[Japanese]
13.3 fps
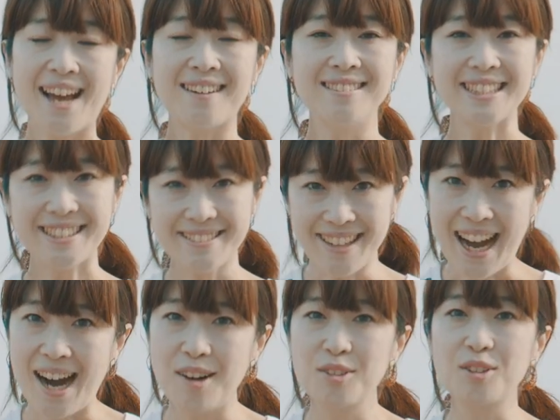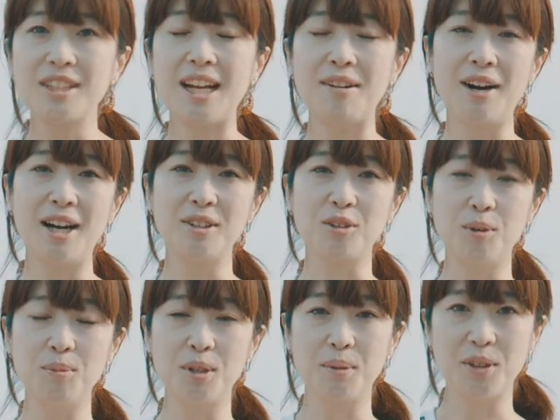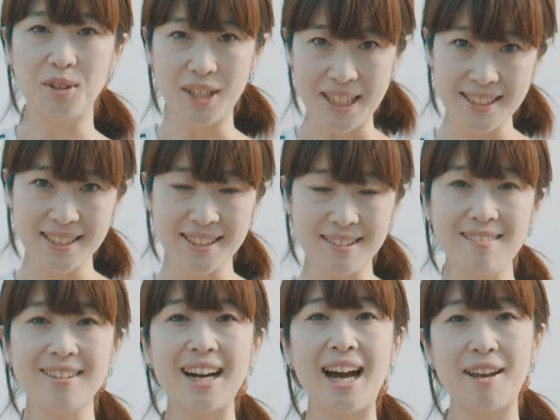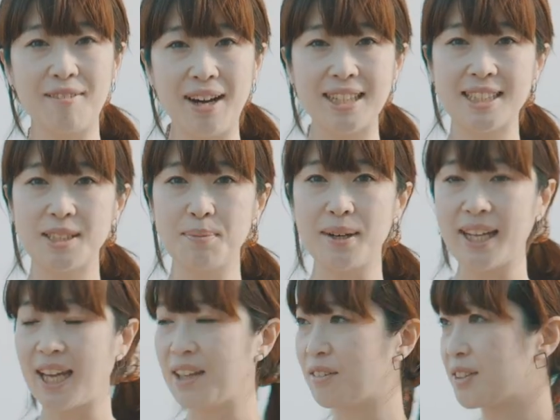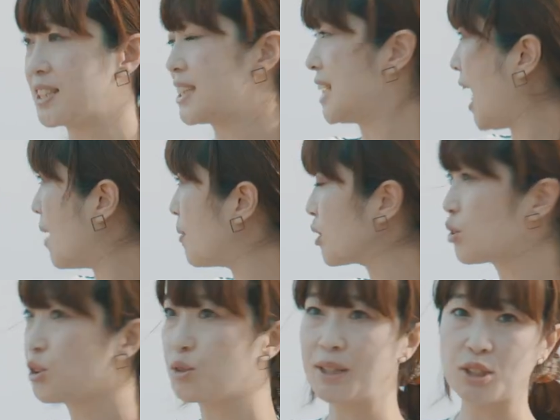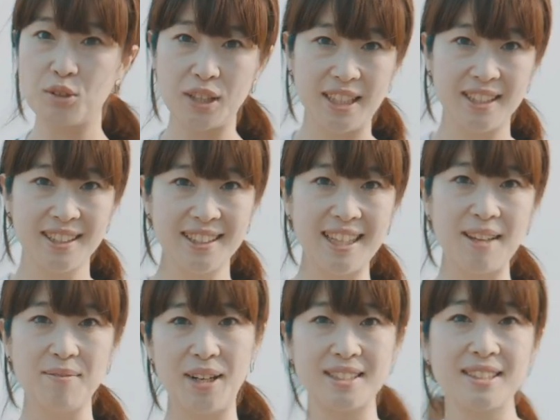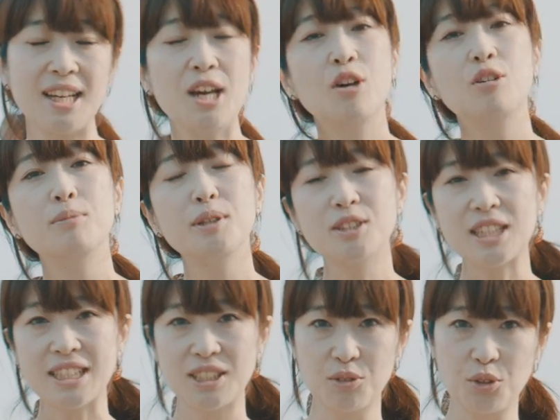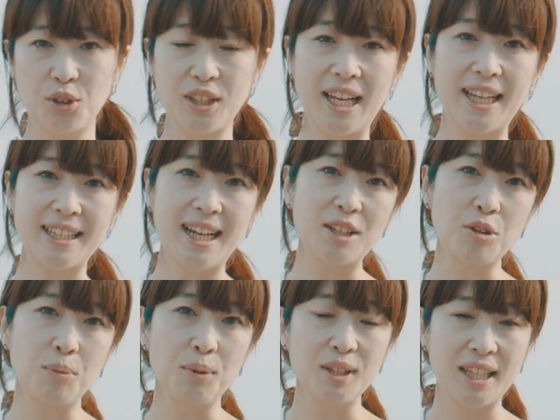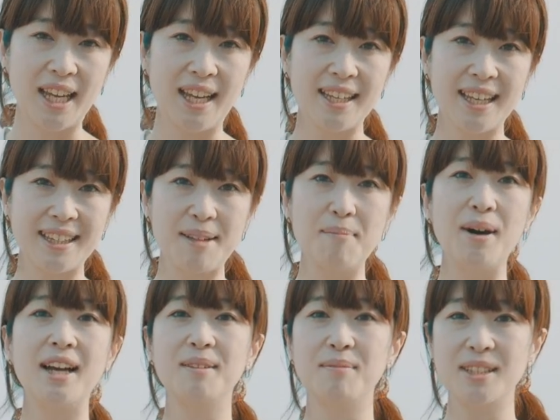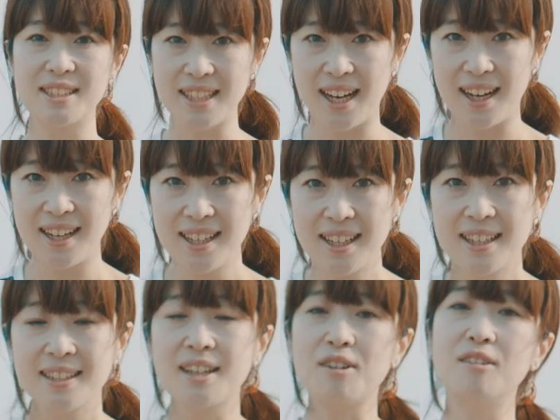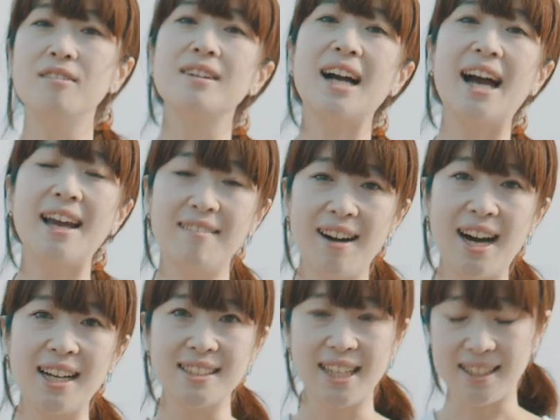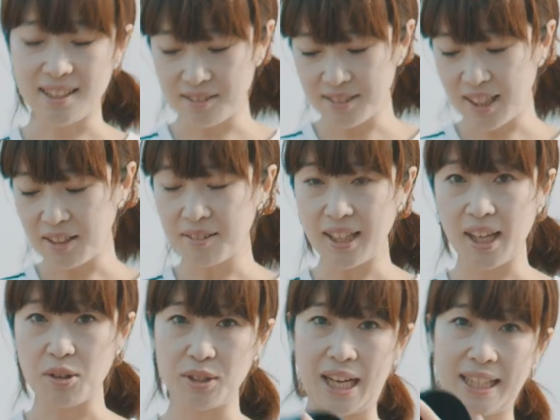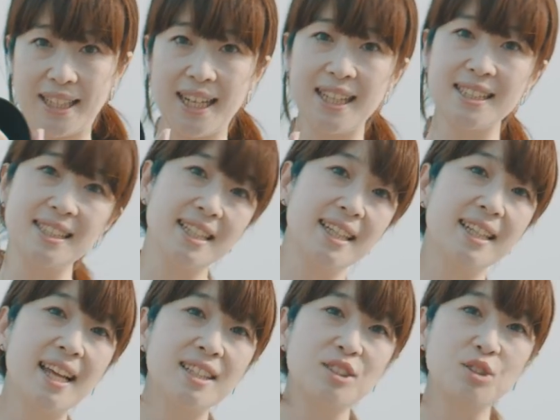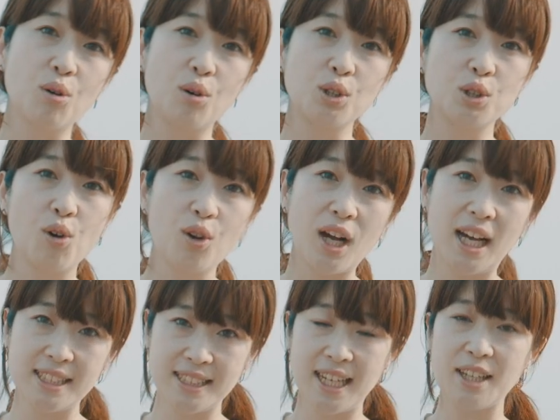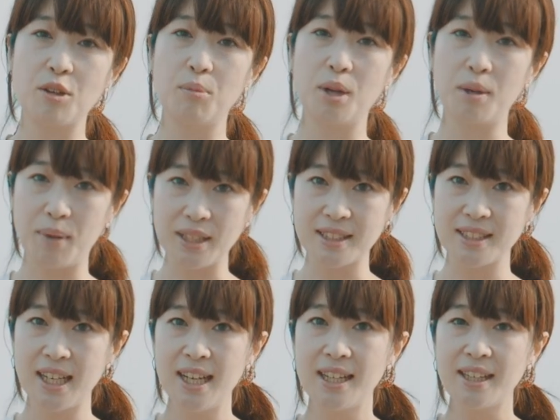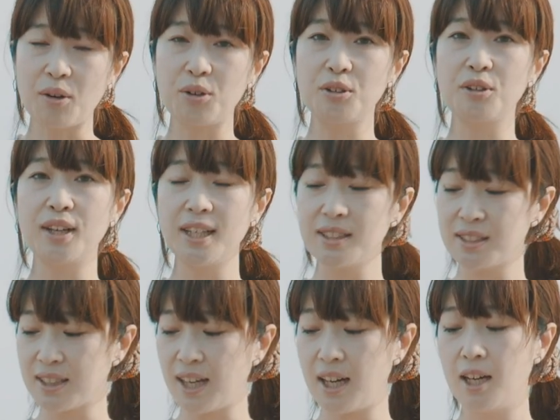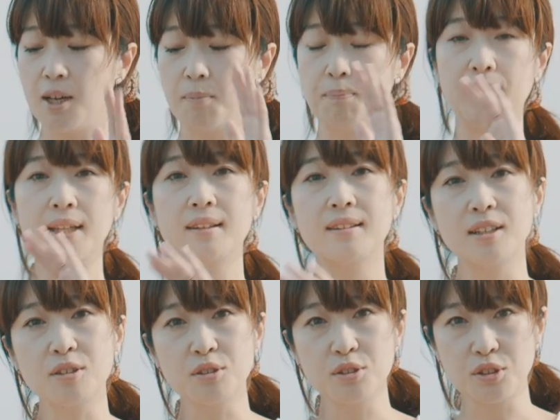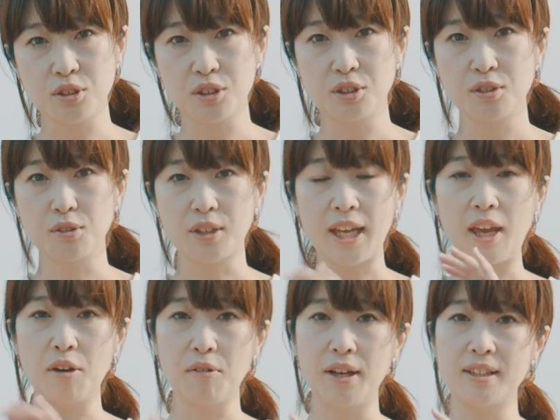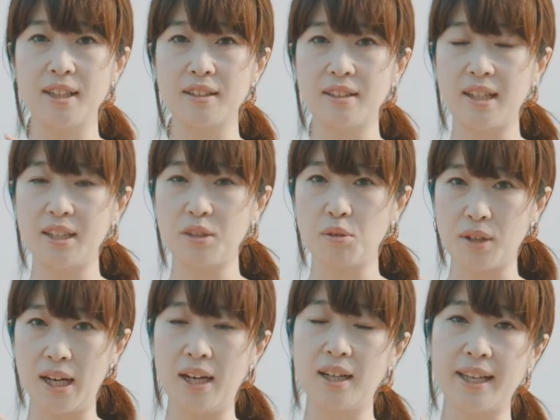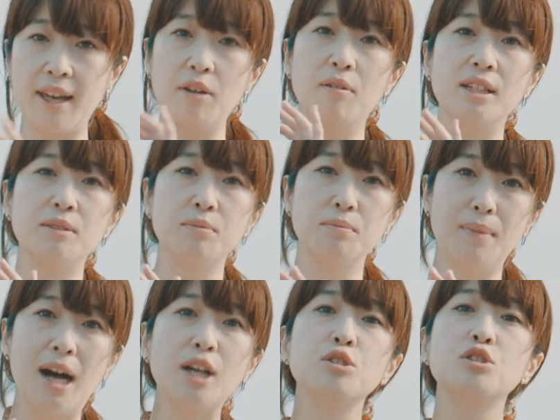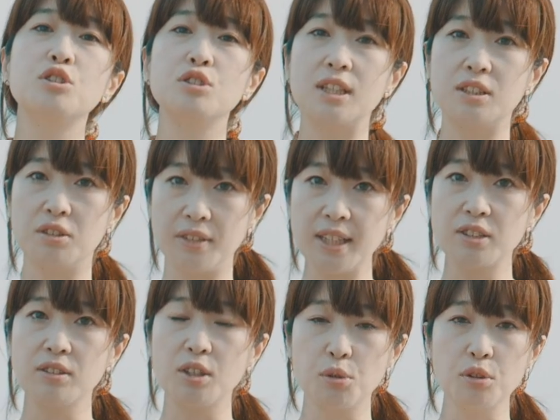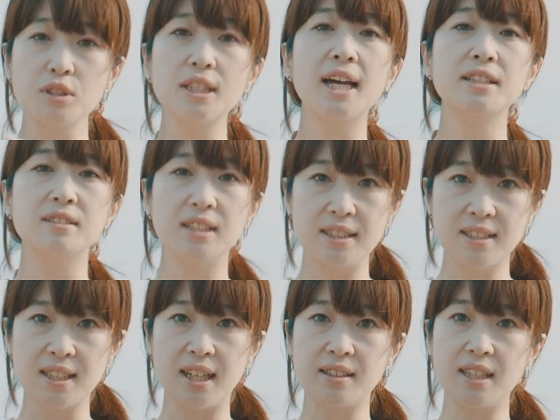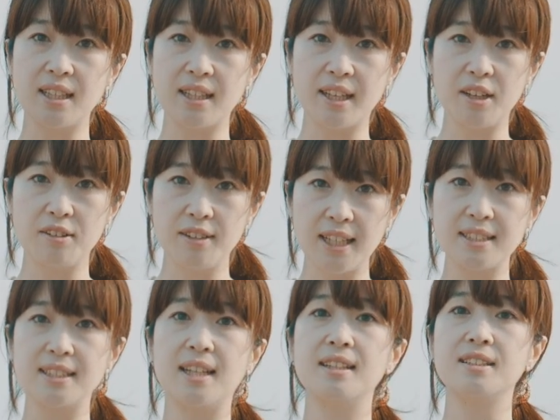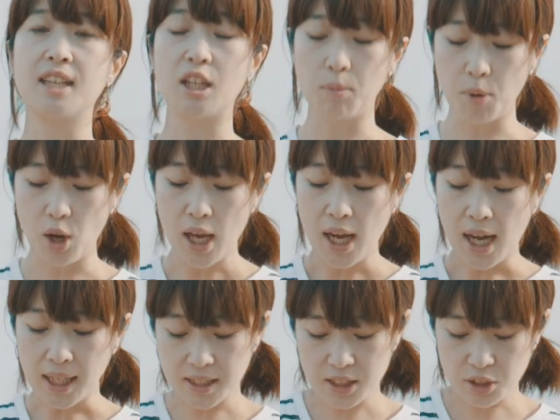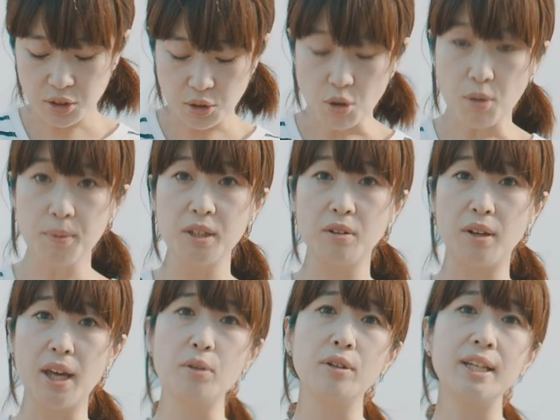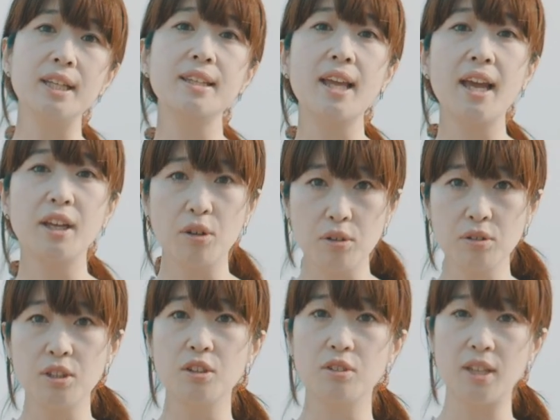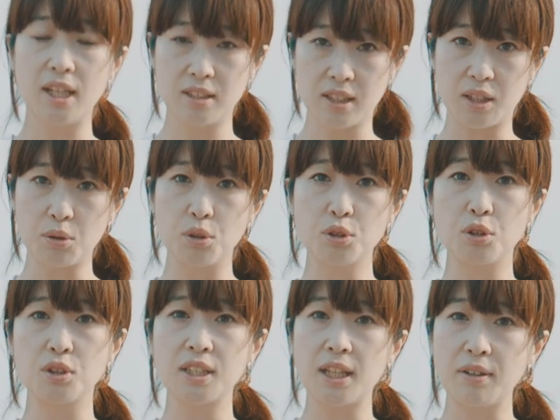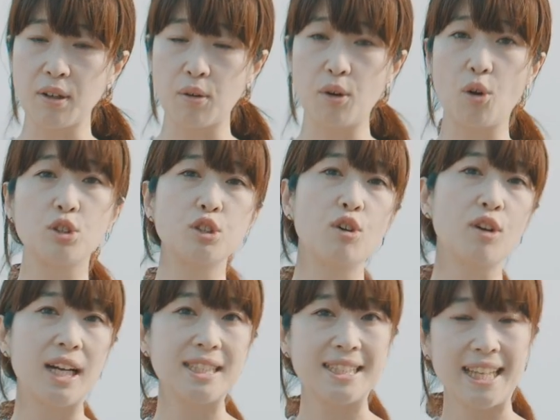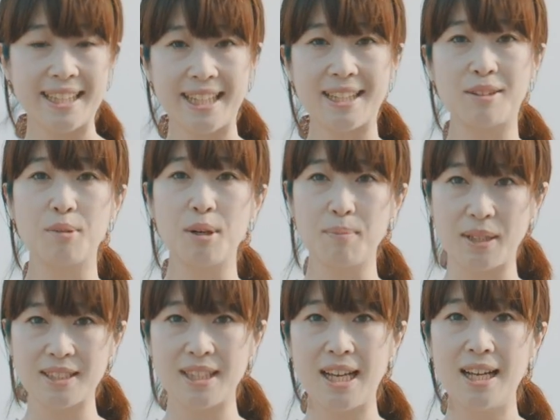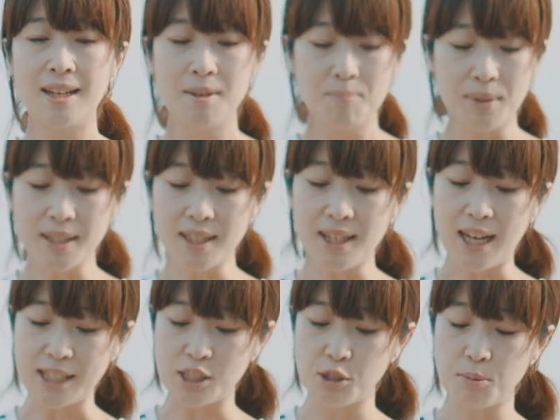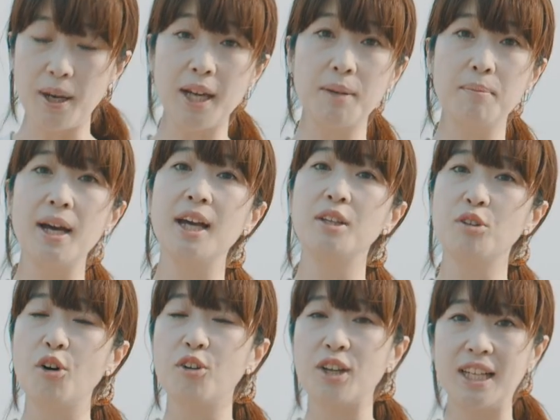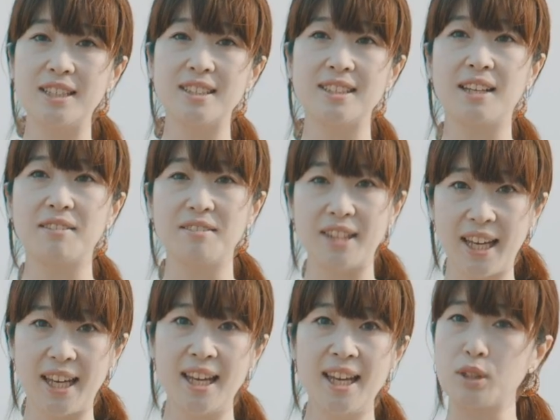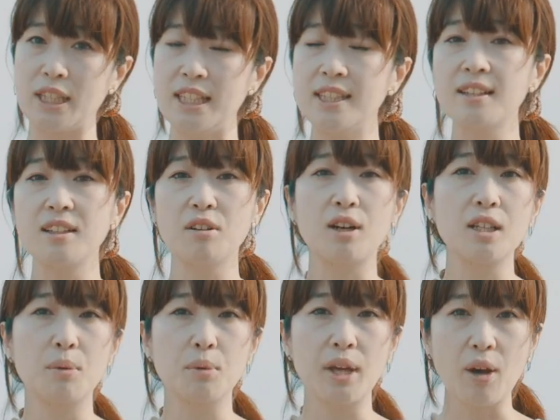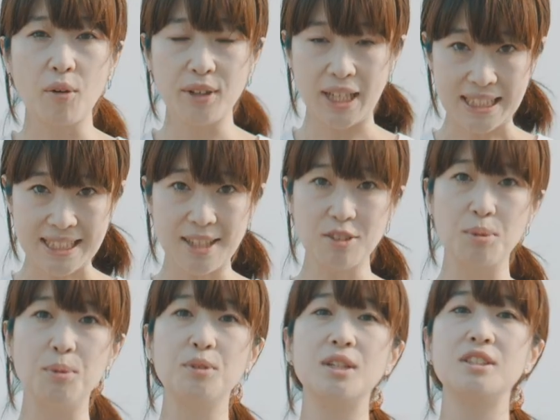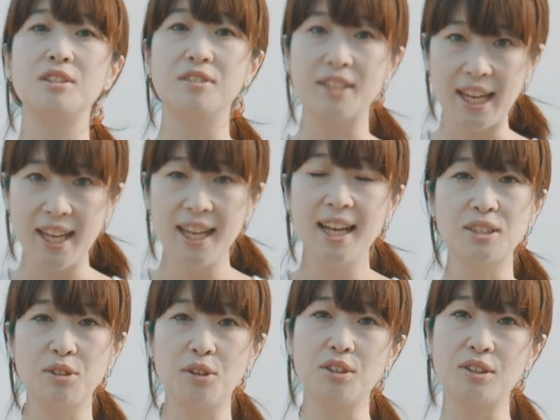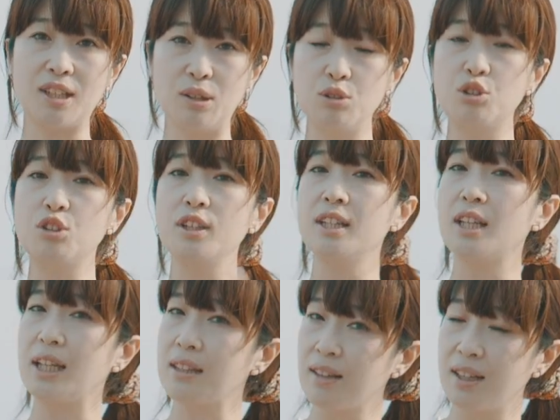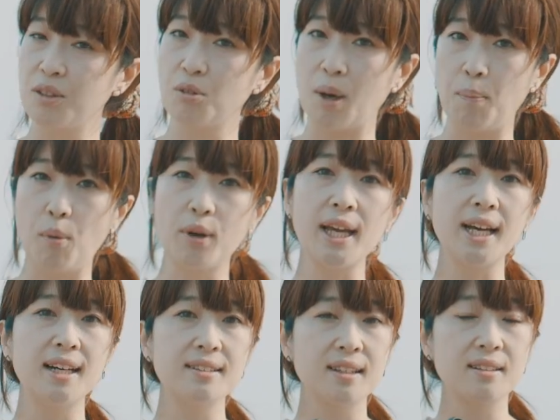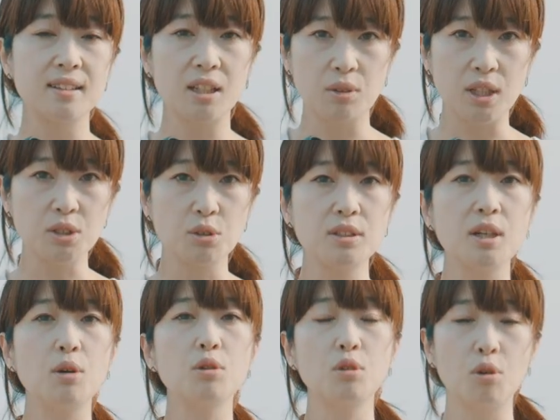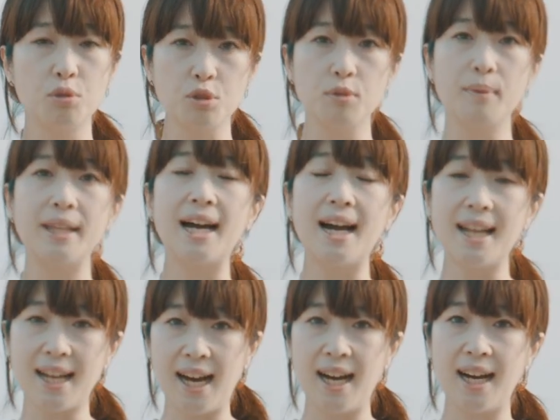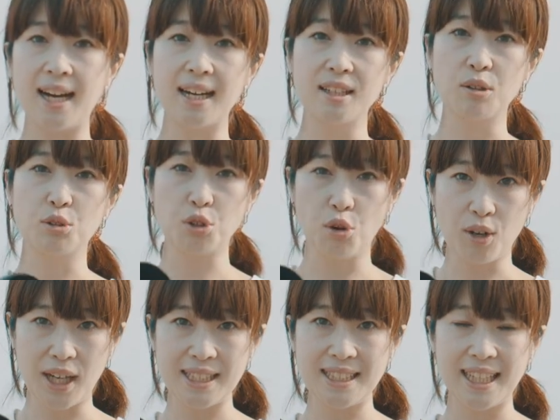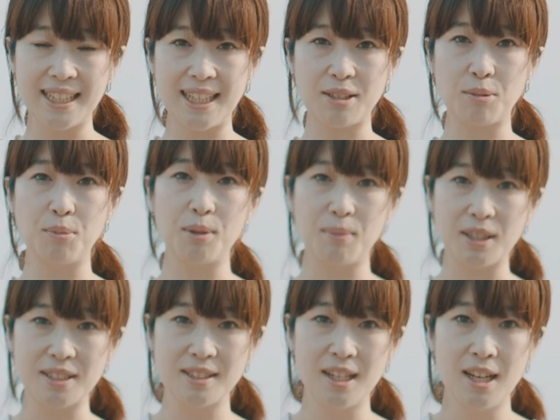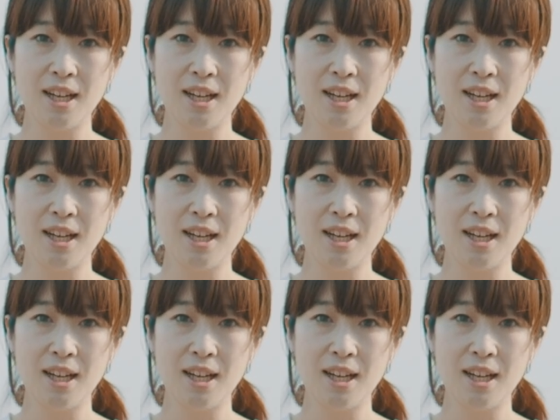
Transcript: こんにちはフォトグラファーの小室美穂です今回は千葉県の白浜という場所に来ています海の写真を撮りたいなと思ってやってまいりましたで今回はせっかくなのでこの新しいレンズをご紹介したいと思いますでこのレンズがペンタックスの K1 だったりとか K1 マーク2ですよねそういったフルサイズに使っていただけるレンズなんですけども85mm の F1.4 というレンズが登場したのでこれご紹介していきたいと思いますまだ発売前のレンズなので気になってる方も結構いらっっしゃると思うんですよねそういった写りだったりとかポケ感だったりとかそういったことを含めながらご紹介していきたいと思います